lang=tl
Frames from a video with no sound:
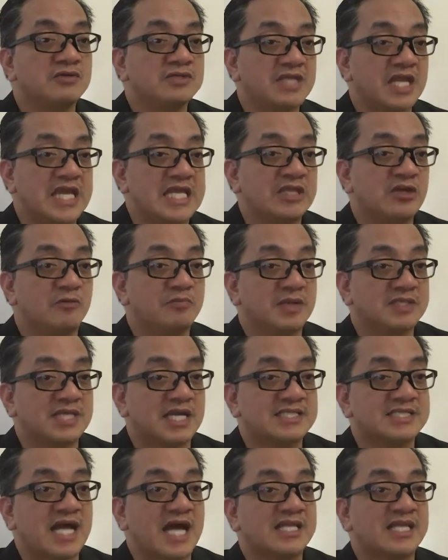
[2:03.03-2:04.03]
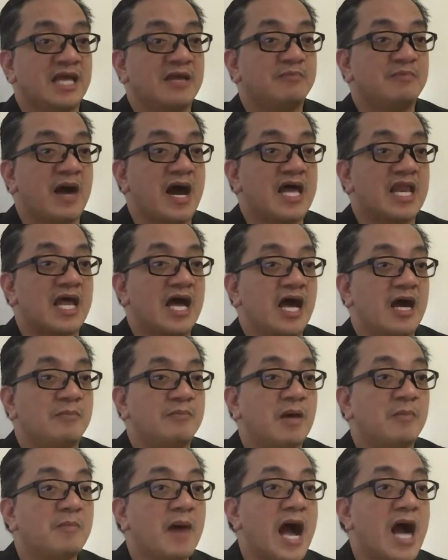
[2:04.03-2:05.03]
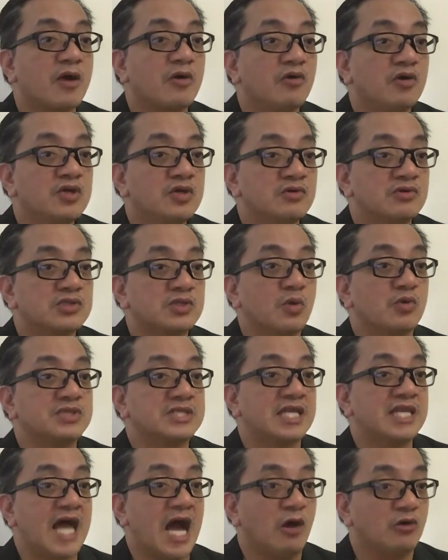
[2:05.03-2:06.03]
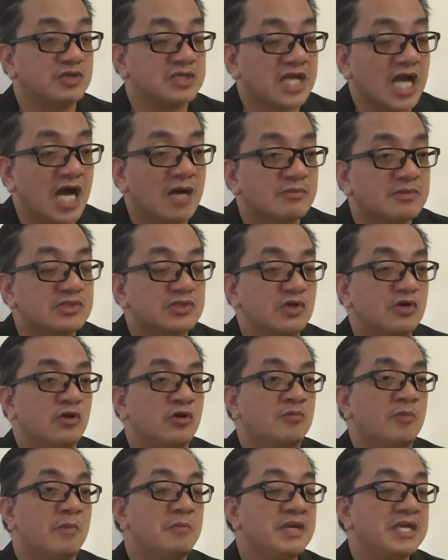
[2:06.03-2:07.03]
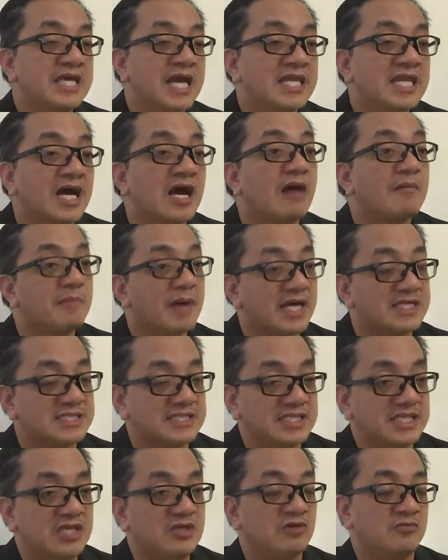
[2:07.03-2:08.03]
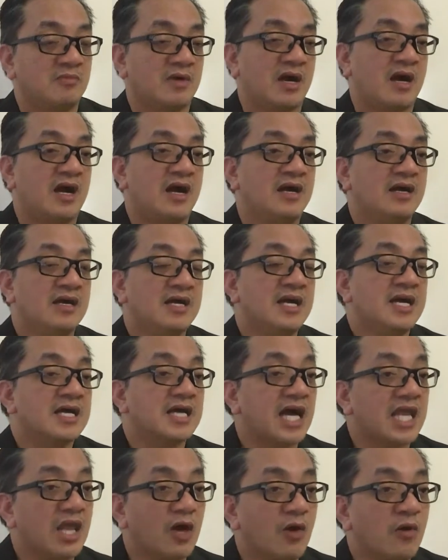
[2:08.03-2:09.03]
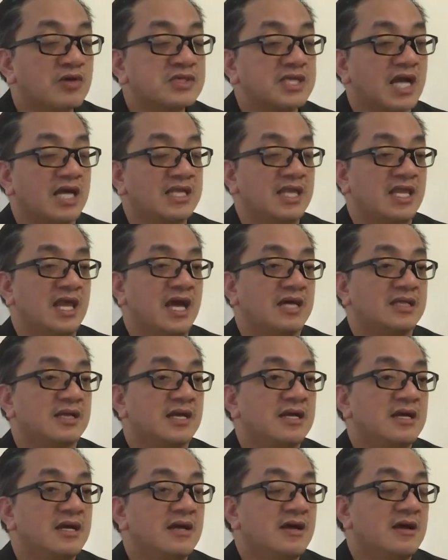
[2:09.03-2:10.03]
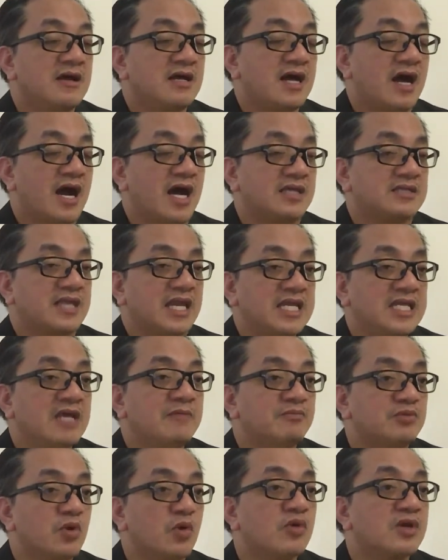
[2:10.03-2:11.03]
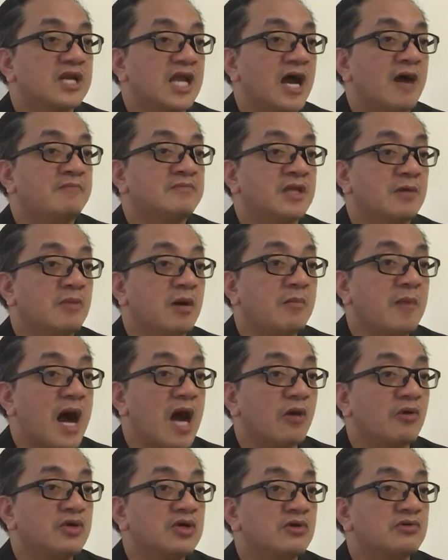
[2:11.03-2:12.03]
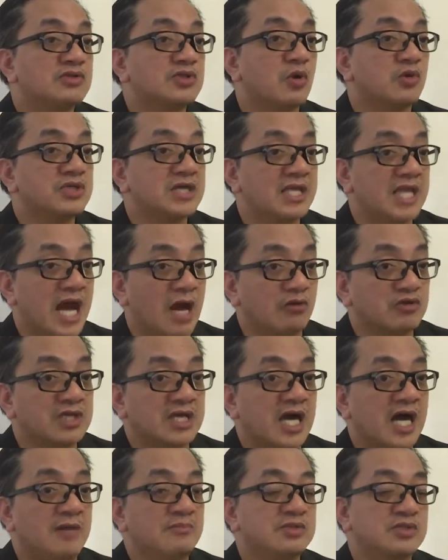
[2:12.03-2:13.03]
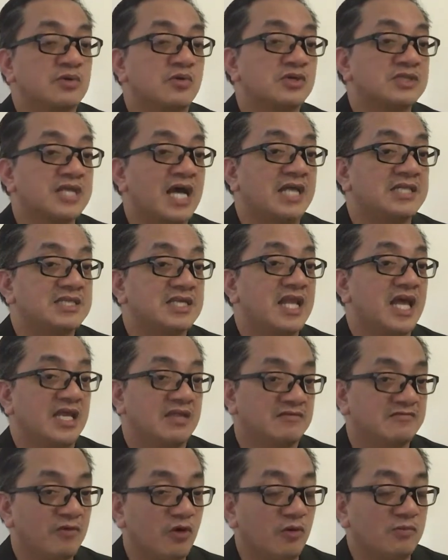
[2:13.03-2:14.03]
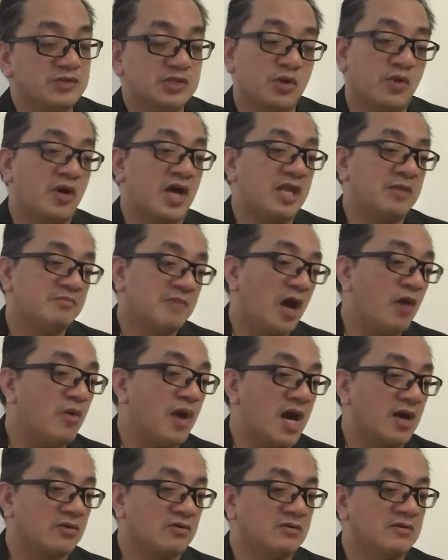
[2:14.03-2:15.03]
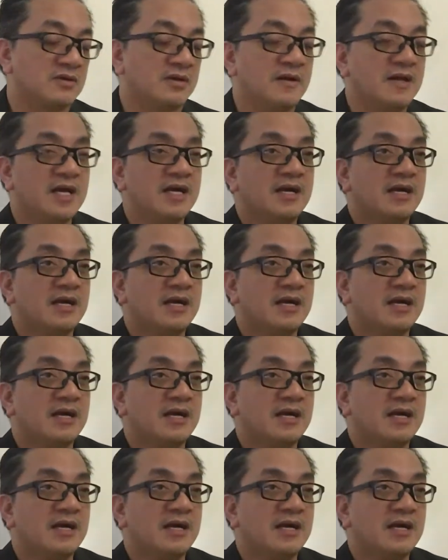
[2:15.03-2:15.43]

yung training o pagsasanay para mabago yung social outcomes o mabigyan ng capacity yung mga kalahok sa kanilang uh, training program na mabago yung social outcomes kung saan sila involved. So halimbawa, kung